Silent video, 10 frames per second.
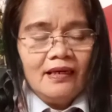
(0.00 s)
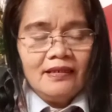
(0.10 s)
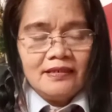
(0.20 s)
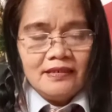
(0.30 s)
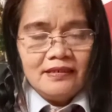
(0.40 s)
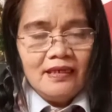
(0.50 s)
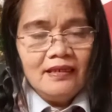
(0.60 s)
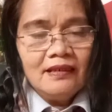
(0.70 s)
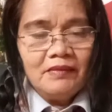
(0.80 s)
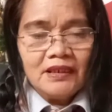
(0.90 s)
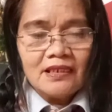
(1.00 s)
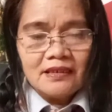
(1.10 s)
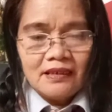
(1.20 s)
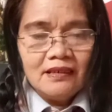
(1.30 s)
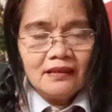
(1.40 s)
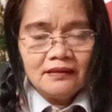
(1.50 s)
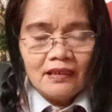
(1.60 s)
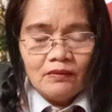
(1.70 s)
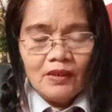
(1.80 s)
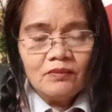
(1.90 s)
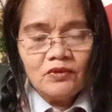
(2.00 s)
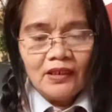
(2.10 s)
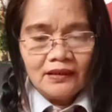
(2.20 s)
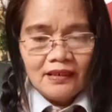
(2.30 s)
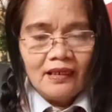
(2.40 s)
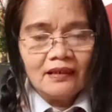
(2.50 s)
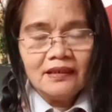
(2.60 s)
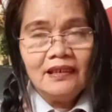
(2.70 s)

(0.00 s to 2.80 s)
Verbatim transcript: At si Jane, namitas rin ng 2 bulaklak.